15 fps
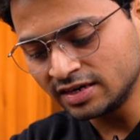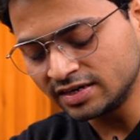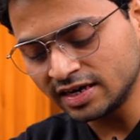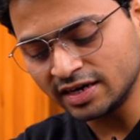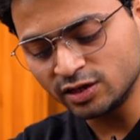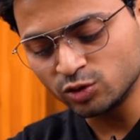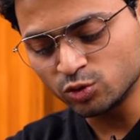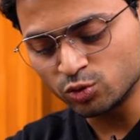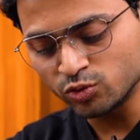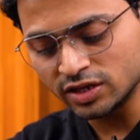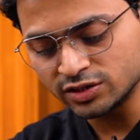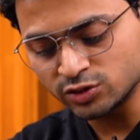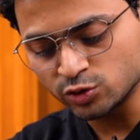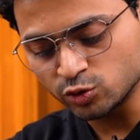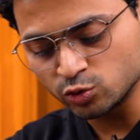टेन टू
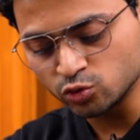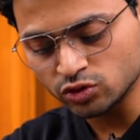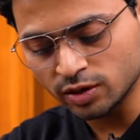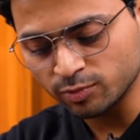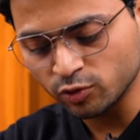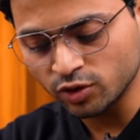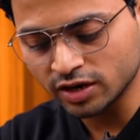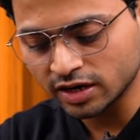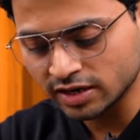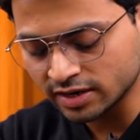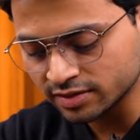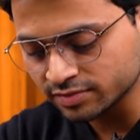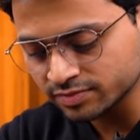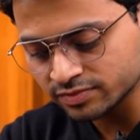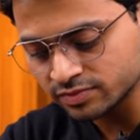ट्वेल्व स्क्रूज़ आपको करना
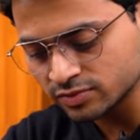है